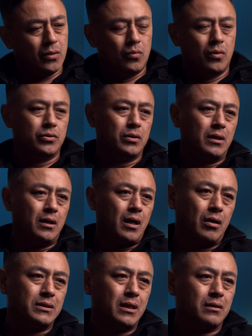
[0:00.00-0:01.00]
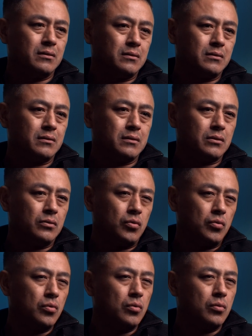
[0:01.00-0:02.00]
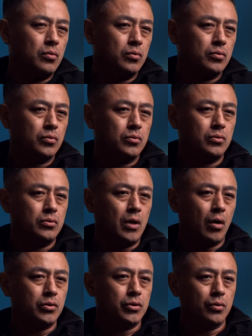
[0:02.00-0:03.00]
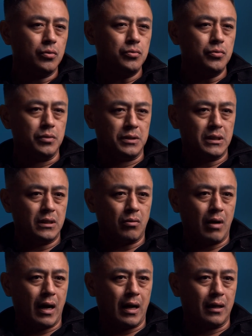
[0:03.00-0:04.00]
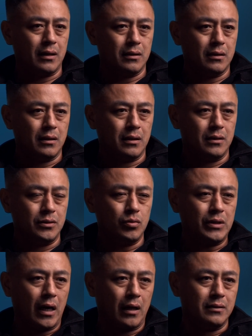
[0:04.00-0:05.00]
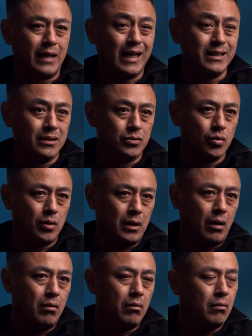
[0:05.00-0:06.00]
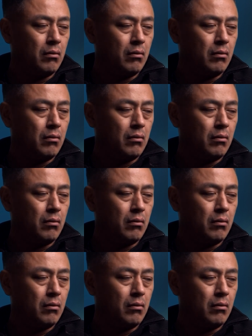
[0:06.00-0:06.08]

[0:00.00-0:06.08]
我觉得像似乎要求女性的话，呃，有点难以做到。